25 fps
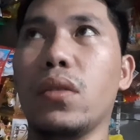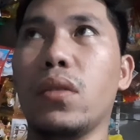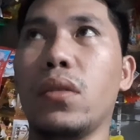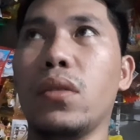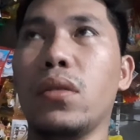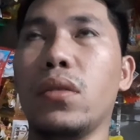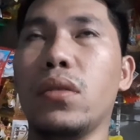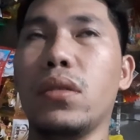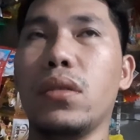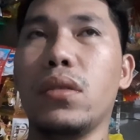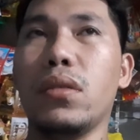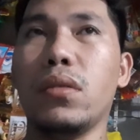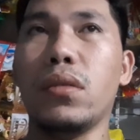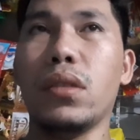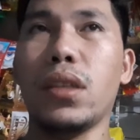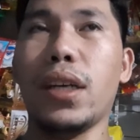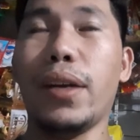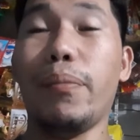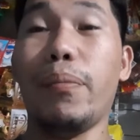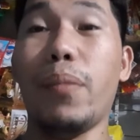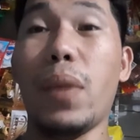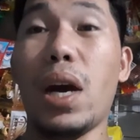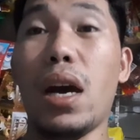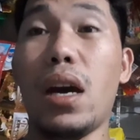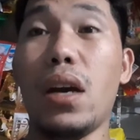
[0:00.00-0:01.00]
ko nung
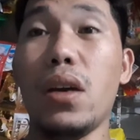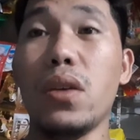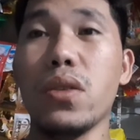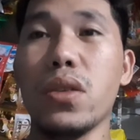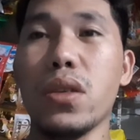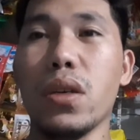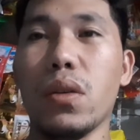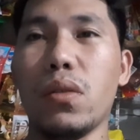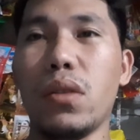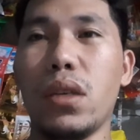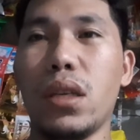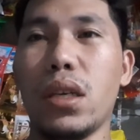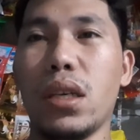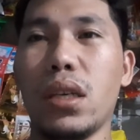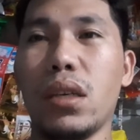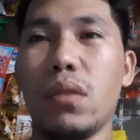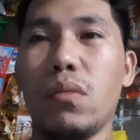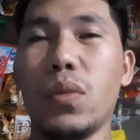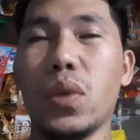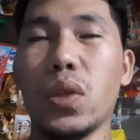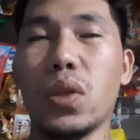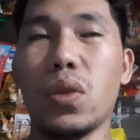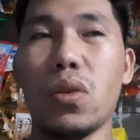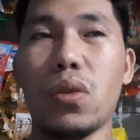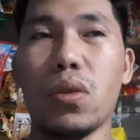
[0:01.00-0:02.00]
nagpaayos ako
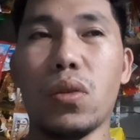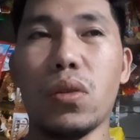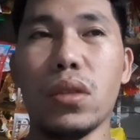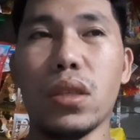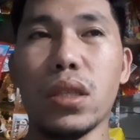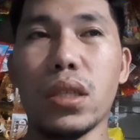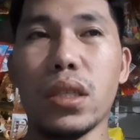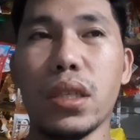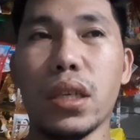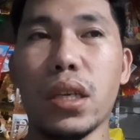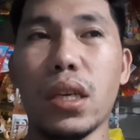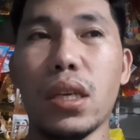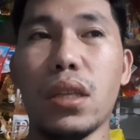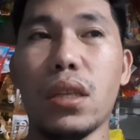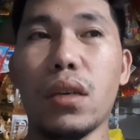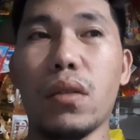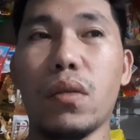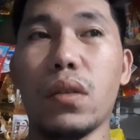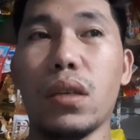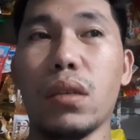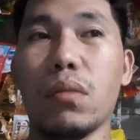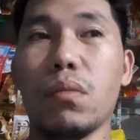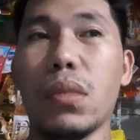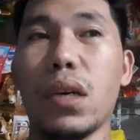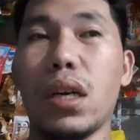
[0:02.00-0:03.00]
ng motor ko tapos nakita ko
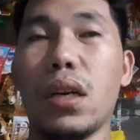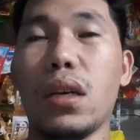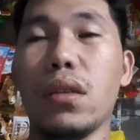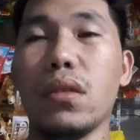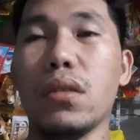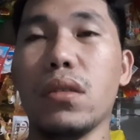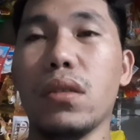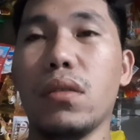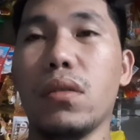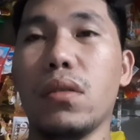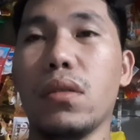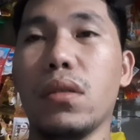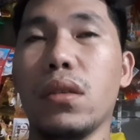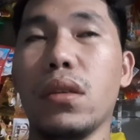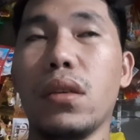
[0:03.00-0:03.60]
nagpaayos ako